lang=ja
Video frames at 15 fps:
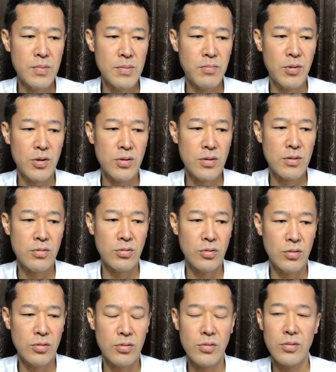ンポイントにど
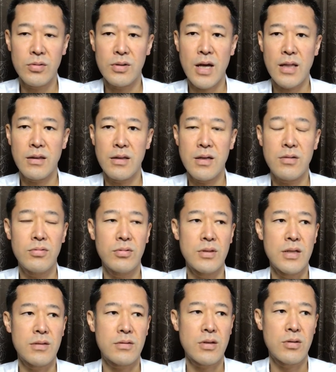んどんやっていく
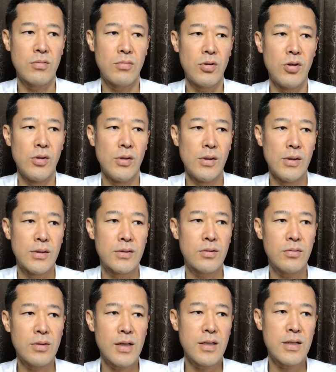んですけども、
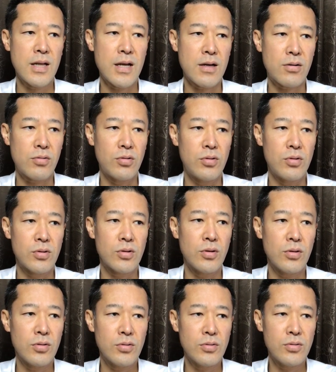そんなにね余
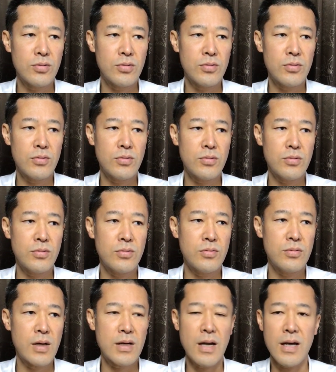裕
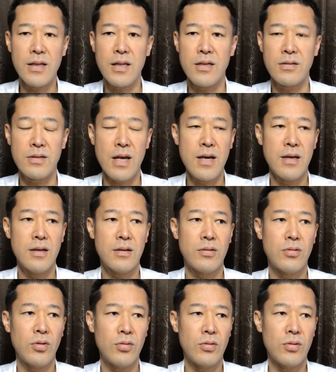はないですね。
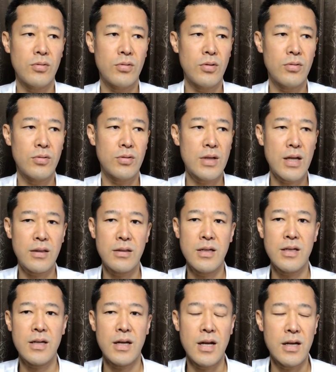どんどんやって
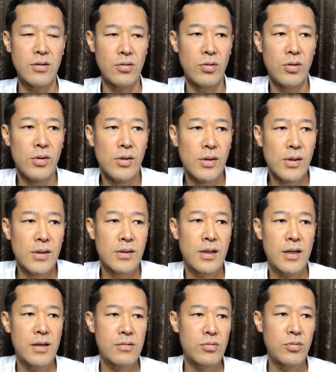いかないと。
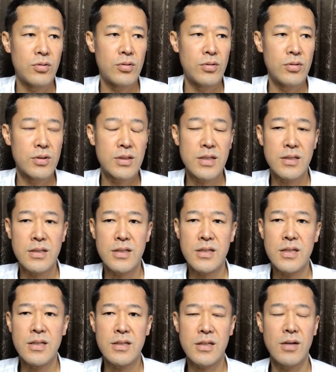だから一日
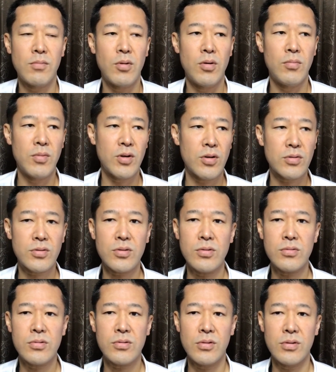一日がものすご
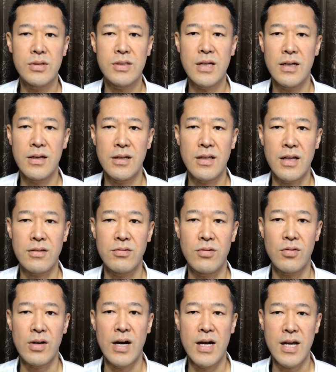く時間が経つ
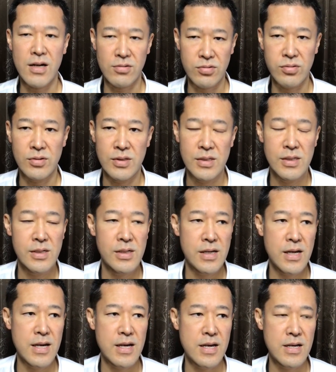のが早く、
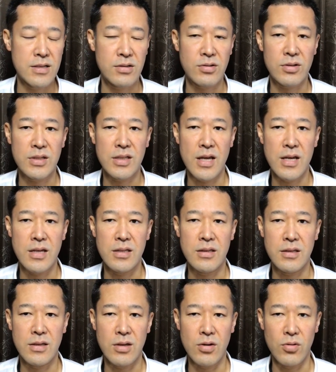過ぎていって